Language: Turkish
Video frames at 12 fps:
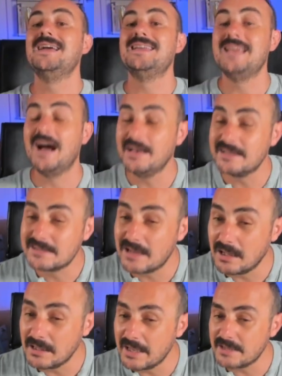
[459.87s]
Yani
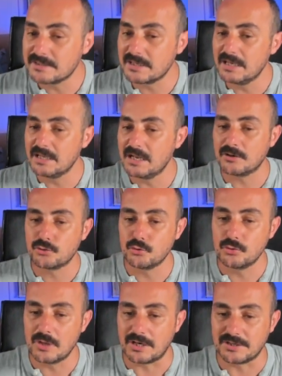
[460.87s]
sağlayan sayılar
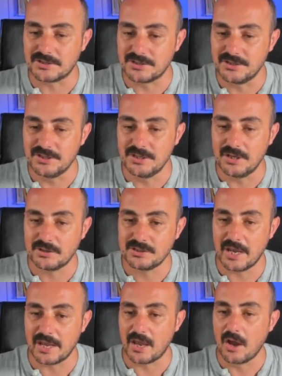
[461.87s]
şunlar.
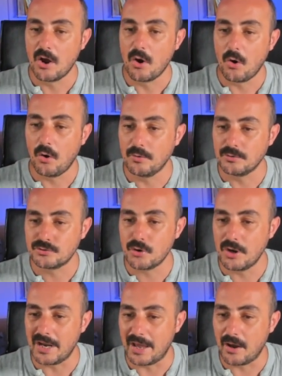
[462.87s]
Şey
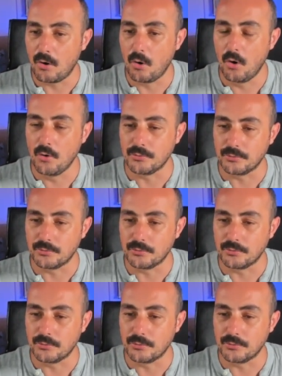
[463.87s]
şöyle 10,